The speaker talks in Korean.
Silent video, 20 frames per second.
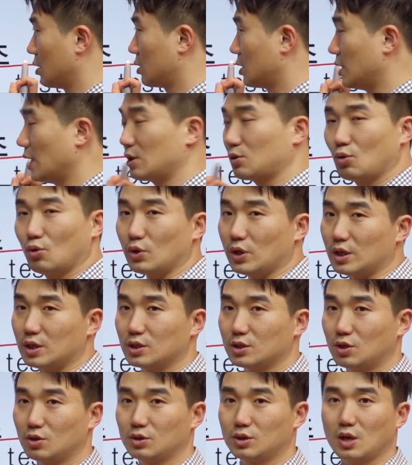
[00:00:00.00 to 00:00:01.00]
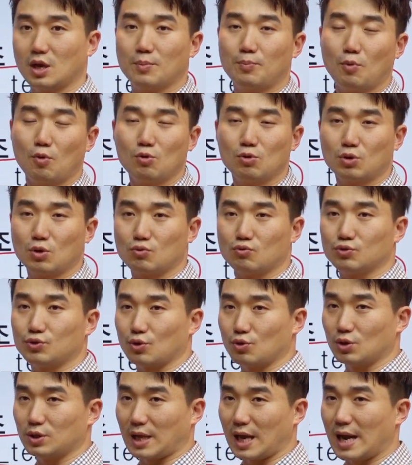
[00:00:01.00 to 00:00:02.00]
디렉토리, 전체의 폴더
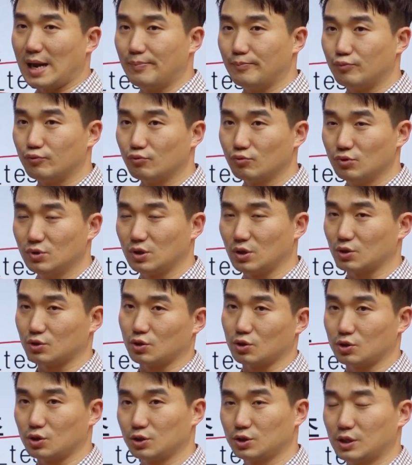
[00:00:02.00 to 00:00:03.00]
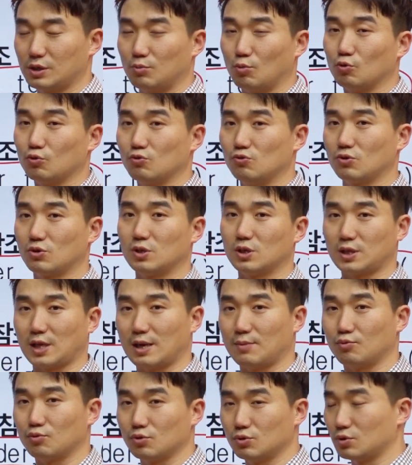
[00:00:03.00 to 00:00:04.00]
구조를 다 부르는 거죠. 전체의 모듈들을
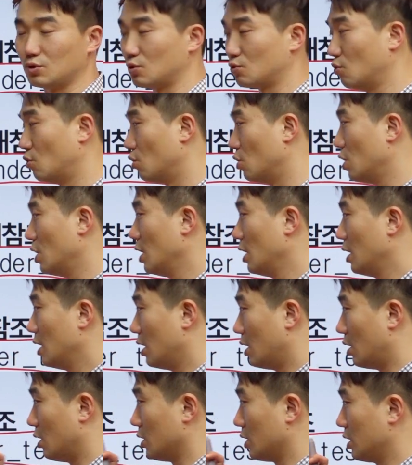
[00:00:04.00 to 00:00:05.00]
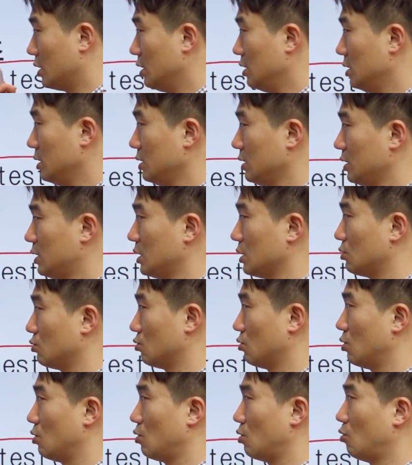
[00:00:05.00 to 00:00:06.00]
다 부르는 거고 이런
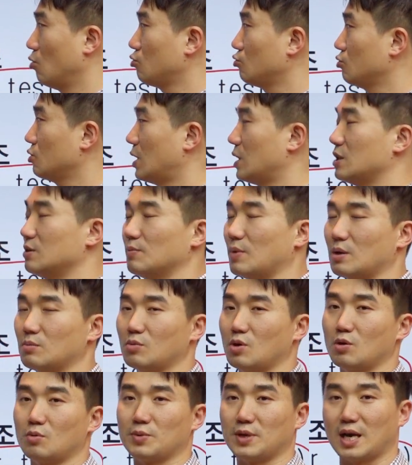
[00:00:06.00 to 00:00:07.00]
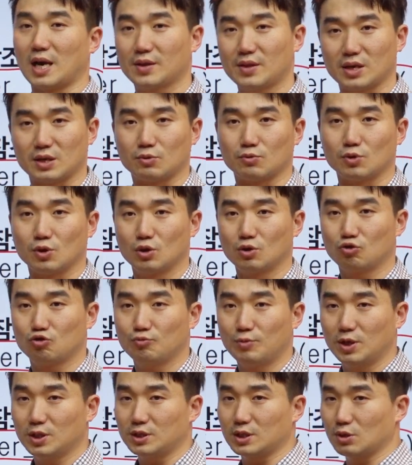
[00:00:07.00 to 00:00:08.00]
식으로 호출하는 방법이 하나 있고요.
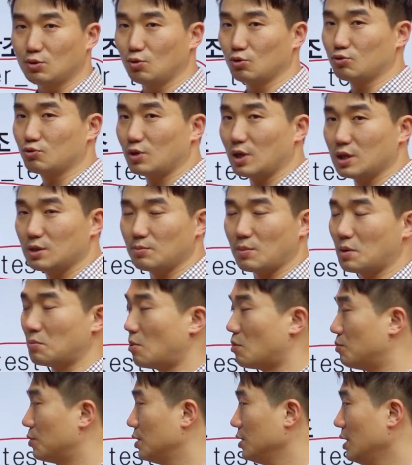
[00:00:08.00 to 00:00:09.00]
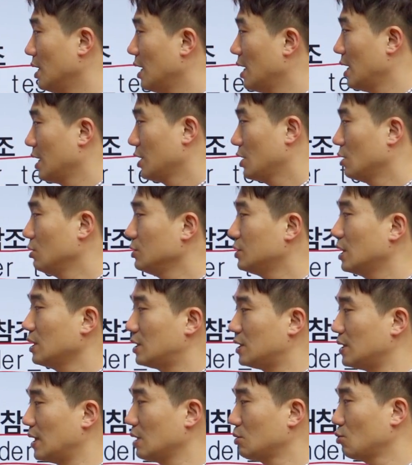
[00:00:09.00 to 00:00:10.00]
두 번째로 호출하는 방법은 현재
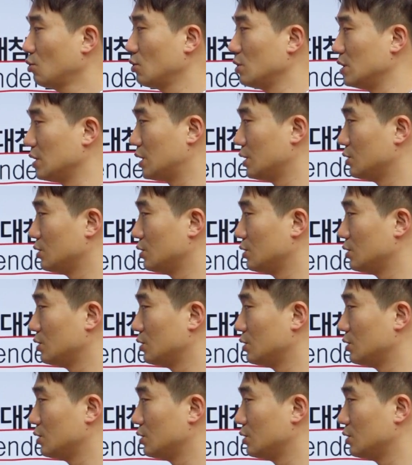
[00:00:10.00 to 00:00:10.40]
디렉토리를